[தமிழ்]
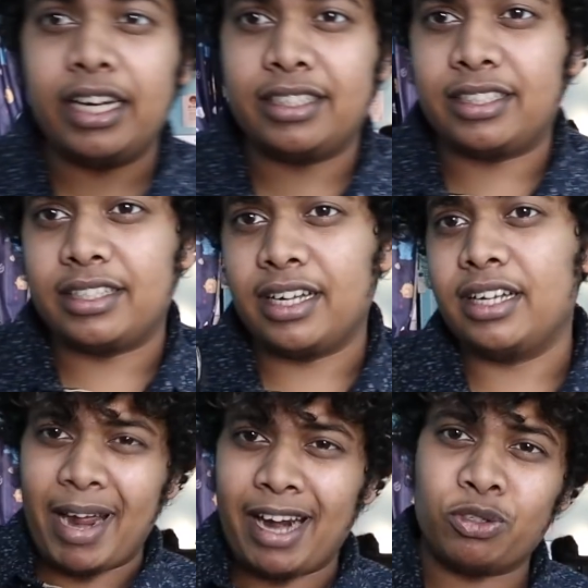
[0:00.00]
இட்ஸ்
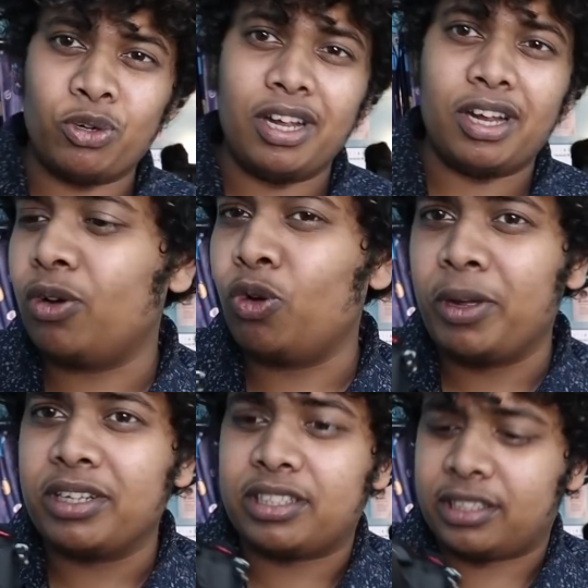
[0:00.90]
uh, it's
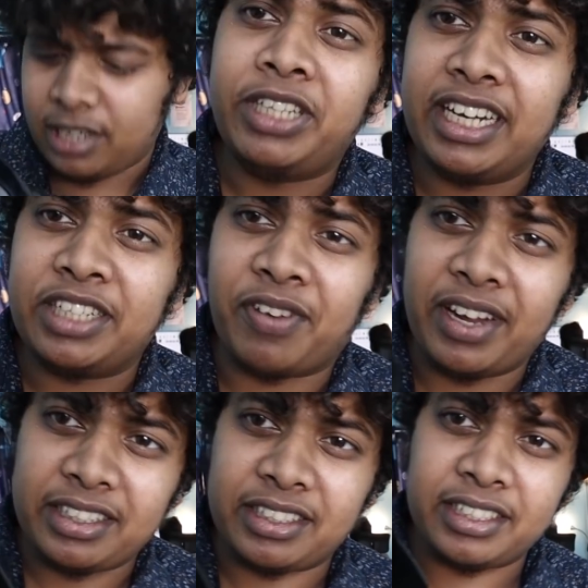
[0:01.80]
லூமிக்ஸ் ஜிஹெச்
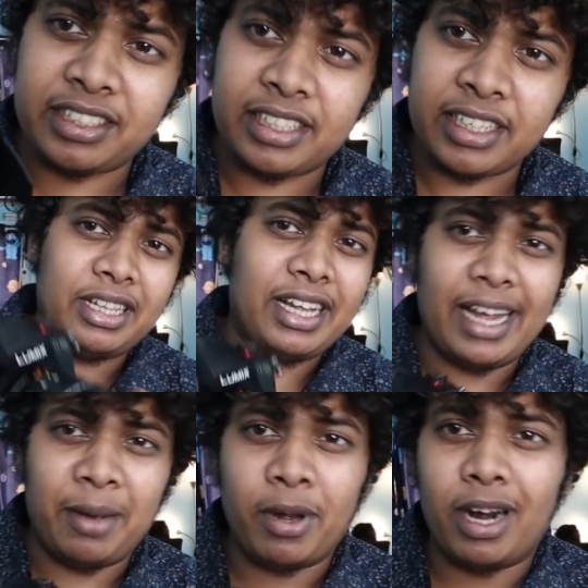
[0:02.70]
ஃபைஎஸ் இந்த
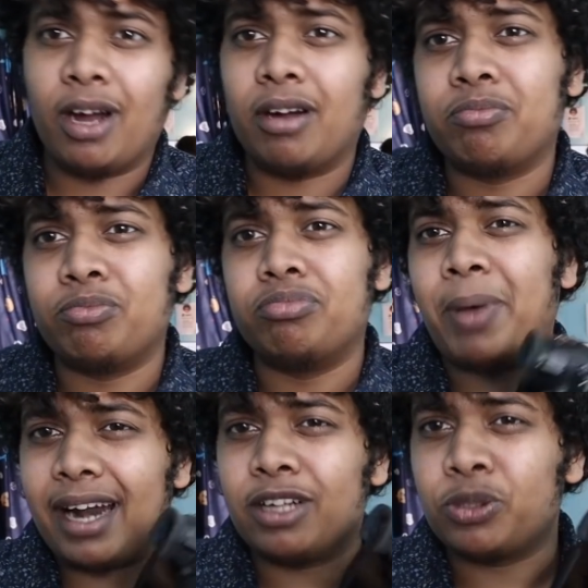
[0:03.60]
கேமரா
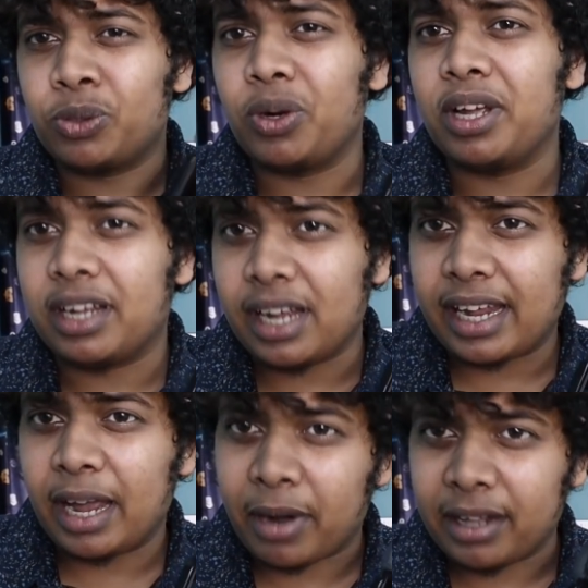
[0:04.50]
பேனாசோனிக்
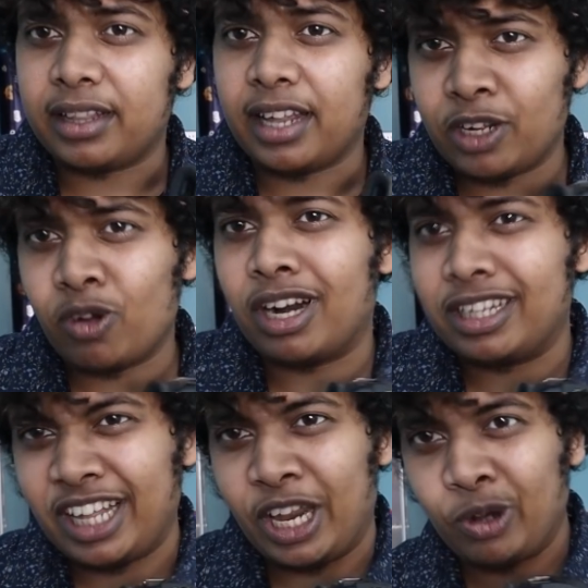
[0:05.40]
கேமரா
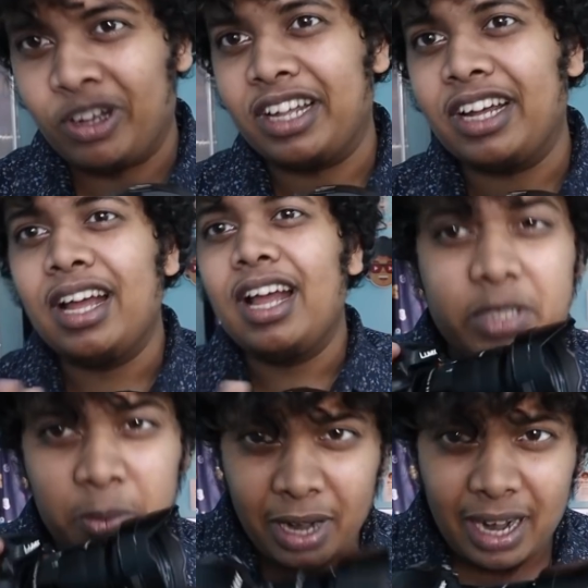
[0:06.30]
தெரிஞ்சவங்களுக்குலாம் தெரியும் இது
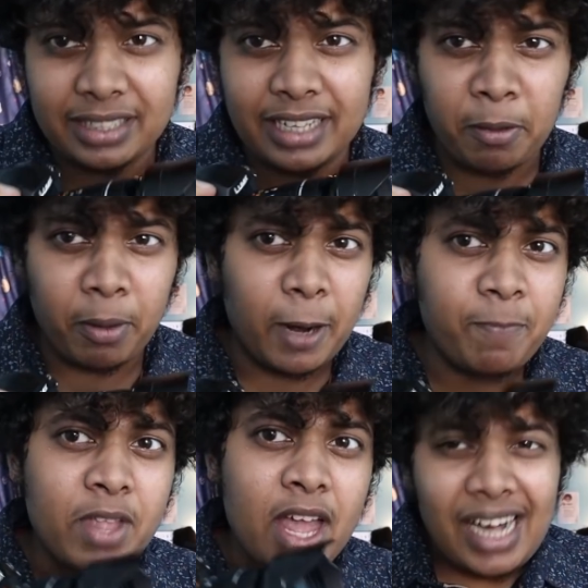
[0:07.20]
இட்ஸ் மிரர்லெஸ் கேமரா
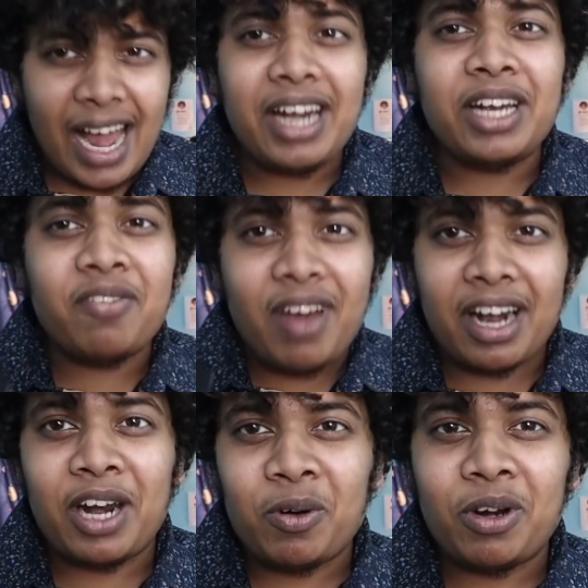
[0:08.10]
கிளாரிட்டி
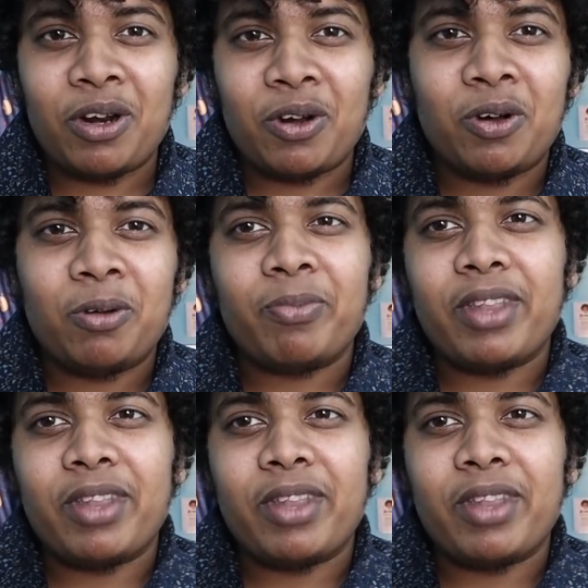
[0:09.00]
வேறு லெவலில் இருக்கும்